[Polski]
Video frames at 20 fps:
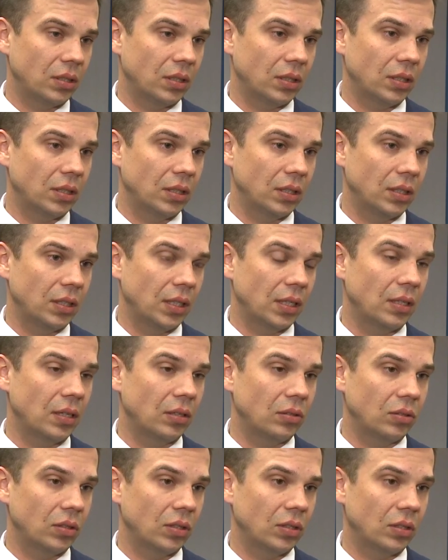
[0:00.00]
Y, jedna
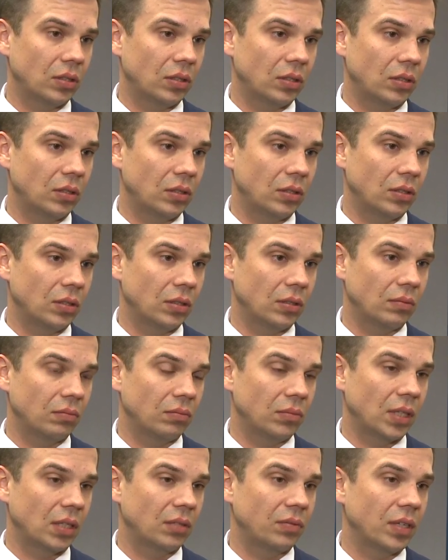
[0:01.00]
to jest
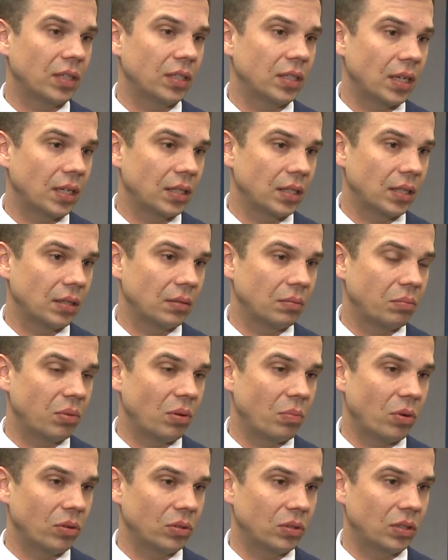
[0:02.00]
y, zatwierdzenie
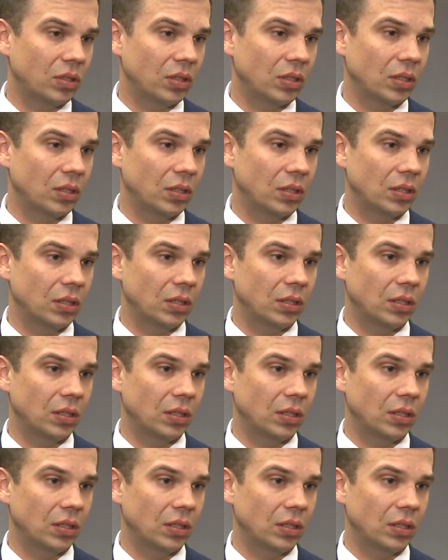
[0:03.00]
pomocy